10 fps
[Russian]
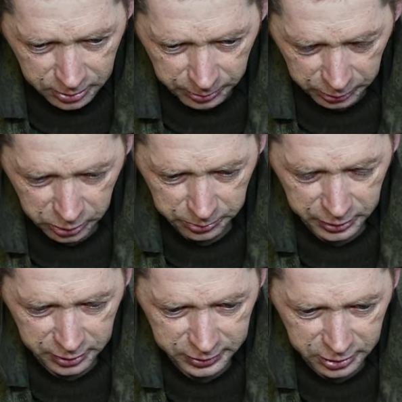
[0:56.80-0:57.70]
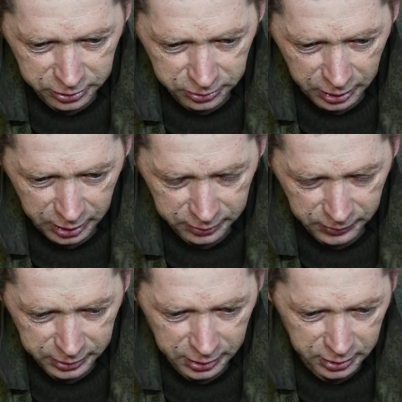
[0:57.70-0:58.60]
потом перевезли сюда,
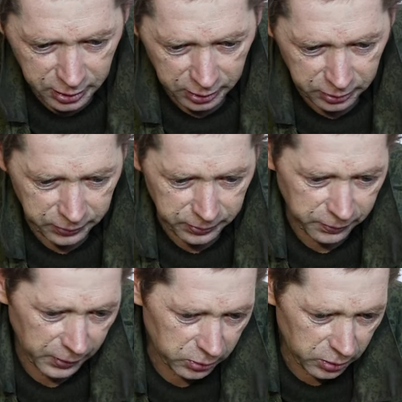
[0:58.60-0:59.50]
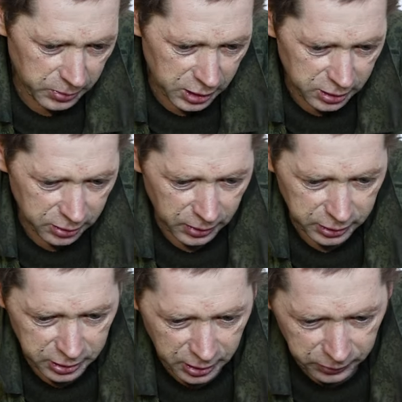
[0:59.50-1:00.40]
2-3 дня в одном месте,
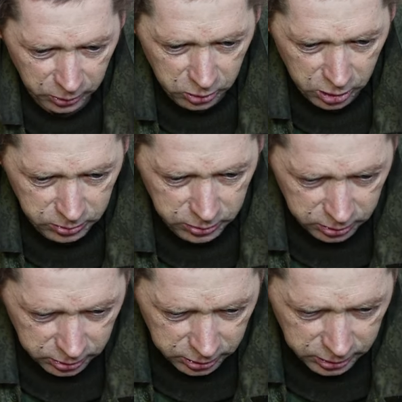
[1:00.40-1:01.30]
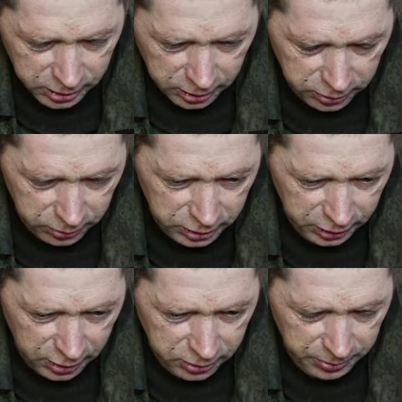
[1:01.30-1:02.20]
2-3 дня в другом, и закинули
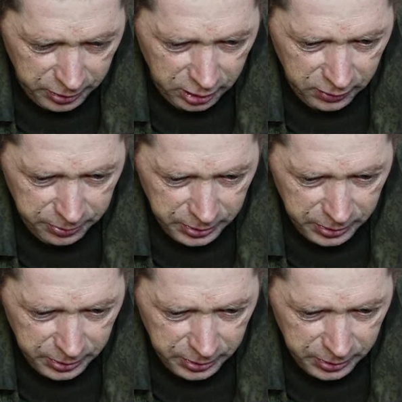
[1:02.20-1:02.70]
сразу на передовые